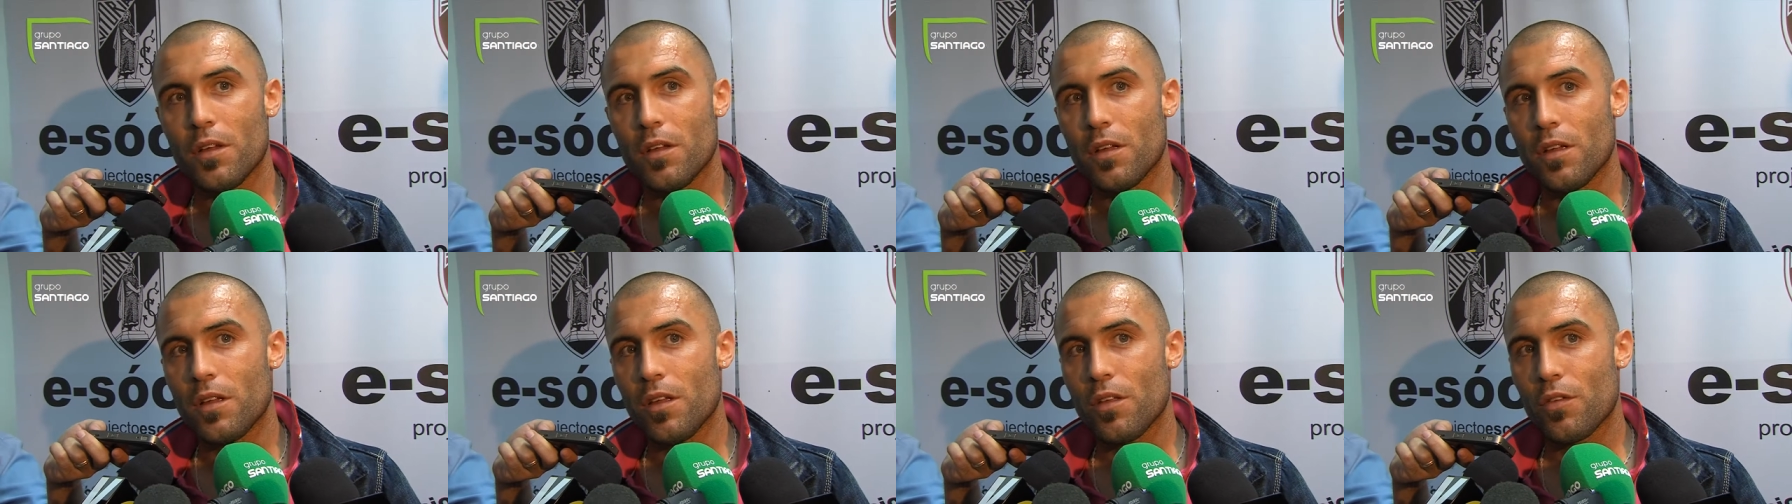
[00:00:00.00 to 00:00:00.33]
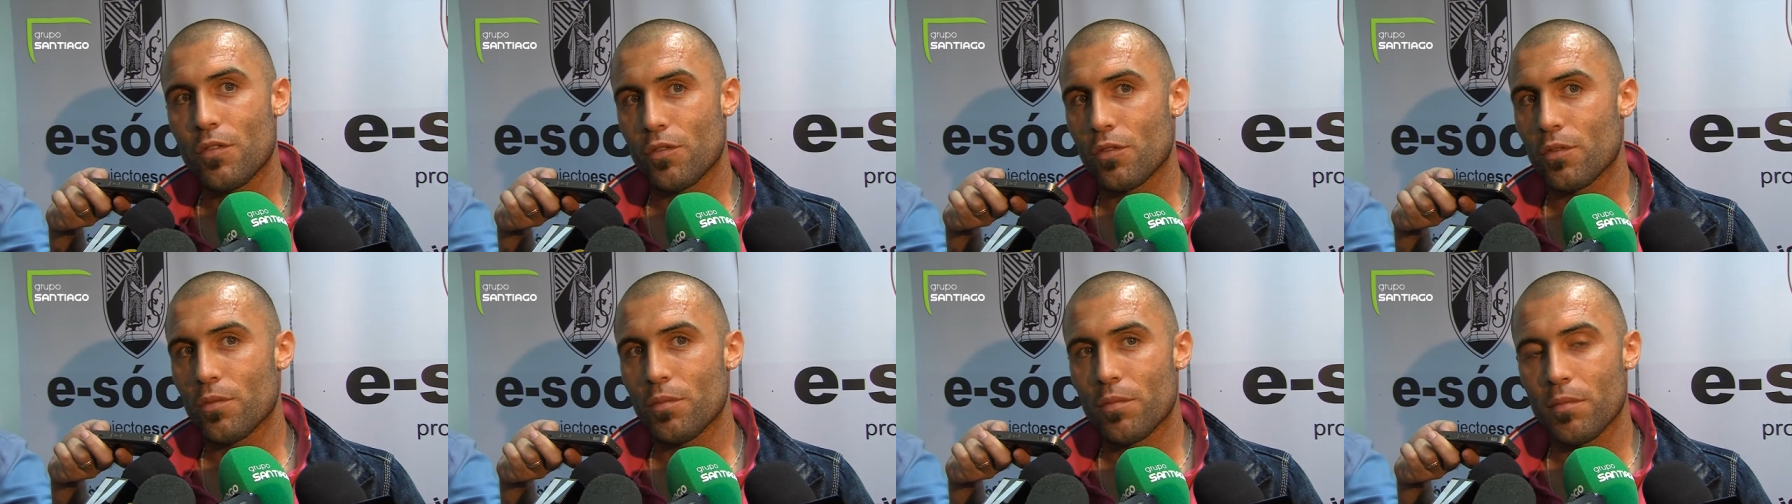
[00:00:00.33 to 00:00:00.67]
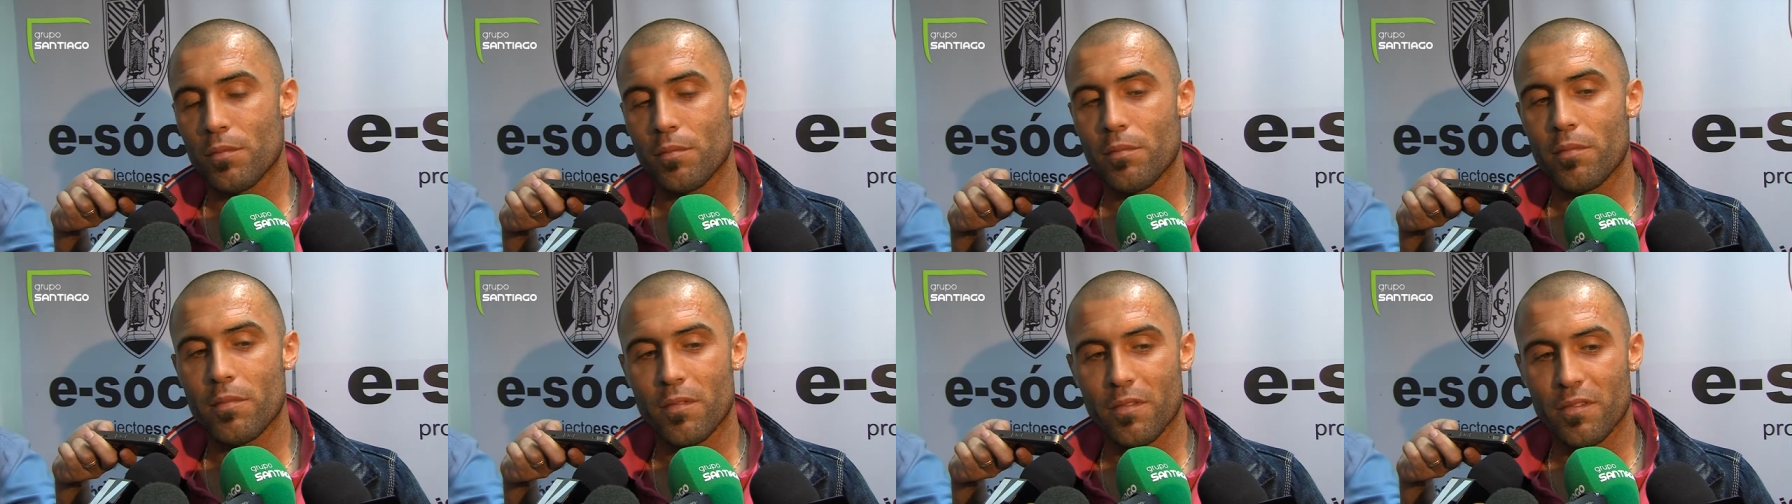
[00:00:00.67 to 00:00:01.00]
isso
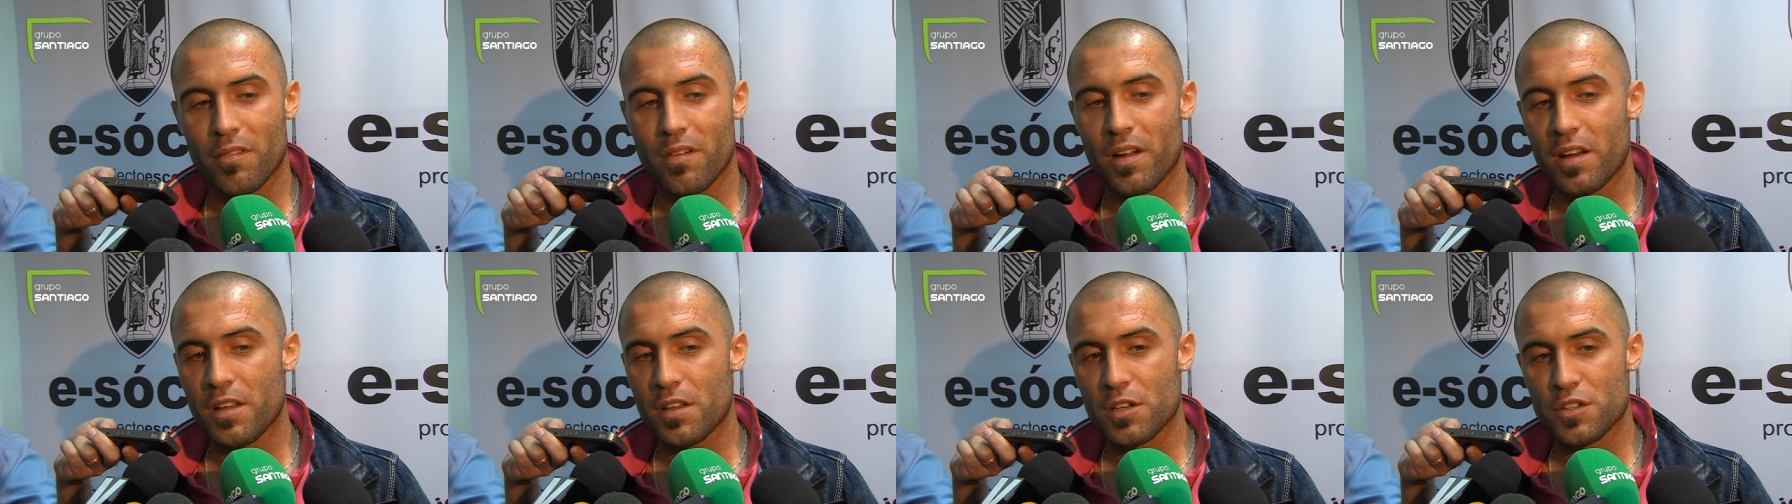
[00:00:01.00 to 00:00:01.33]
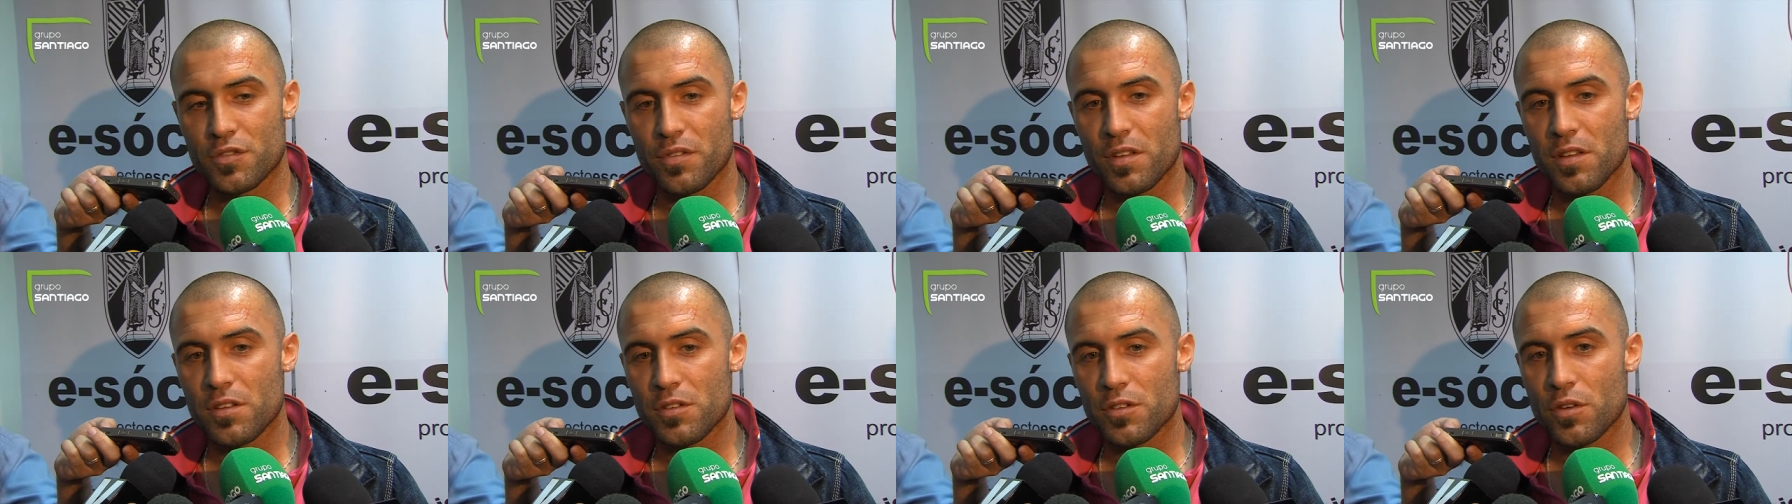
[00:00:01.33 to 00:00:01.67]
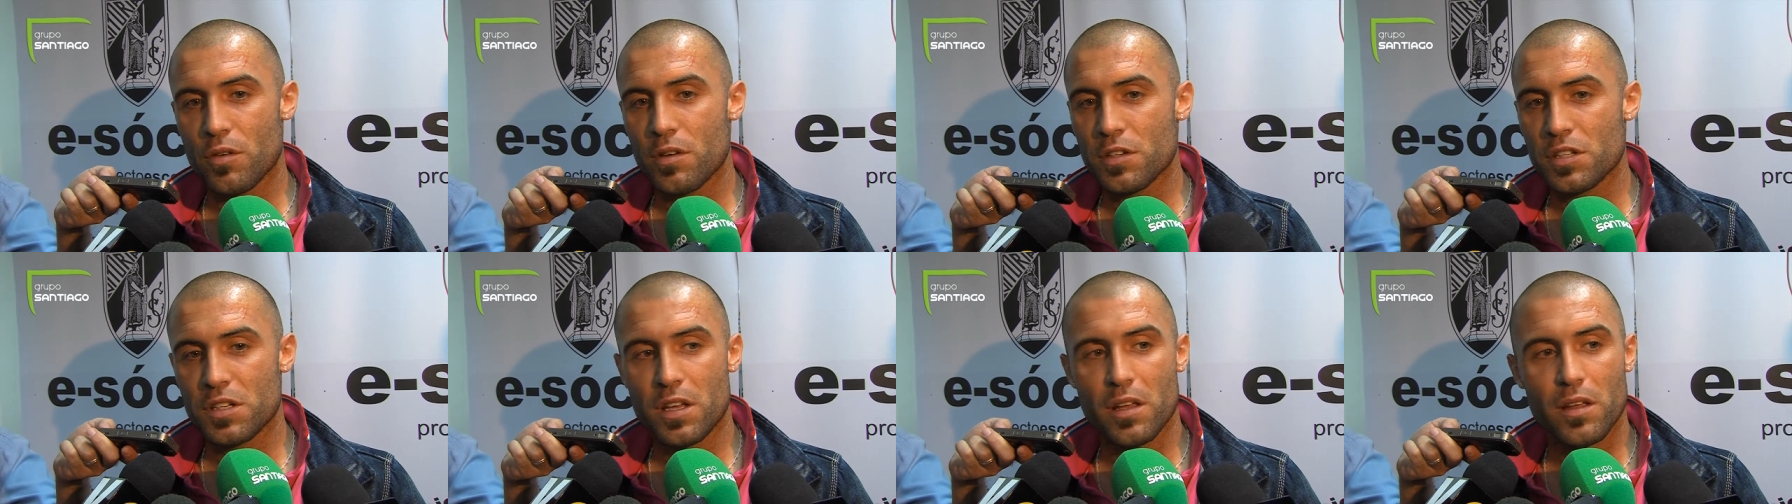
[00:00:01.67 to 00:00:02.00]
várias vezes.
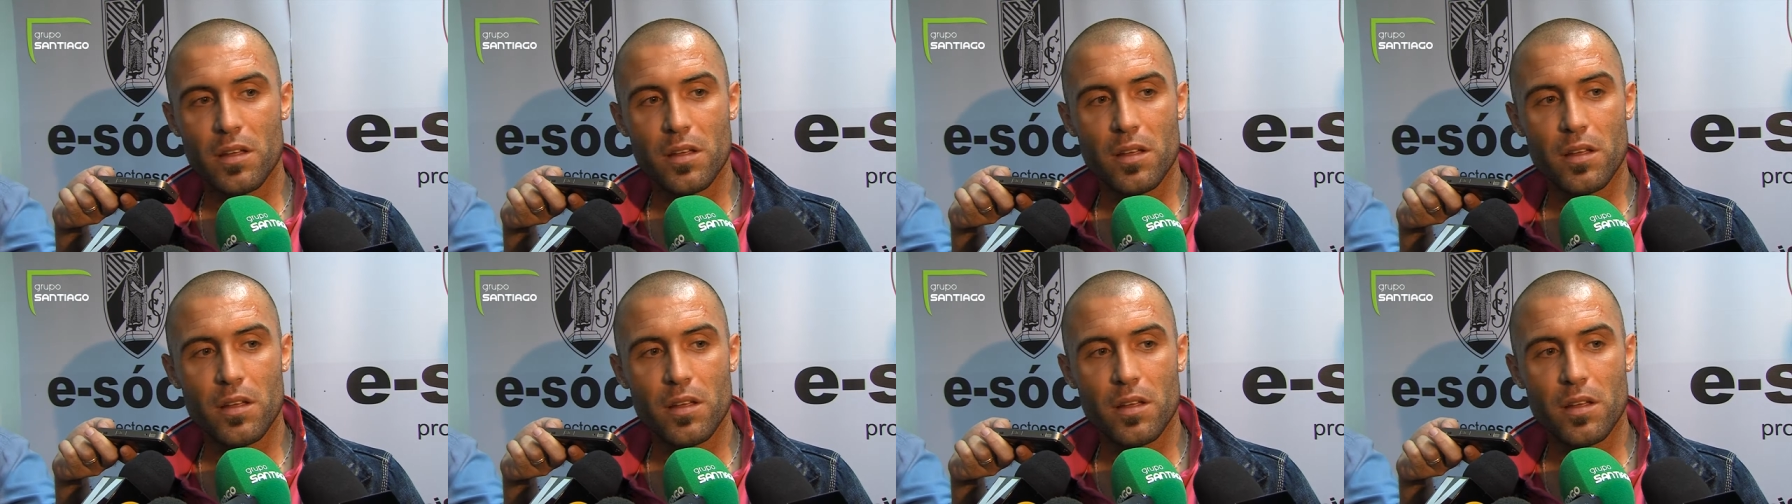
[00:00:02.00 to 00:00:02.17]
Eu acho que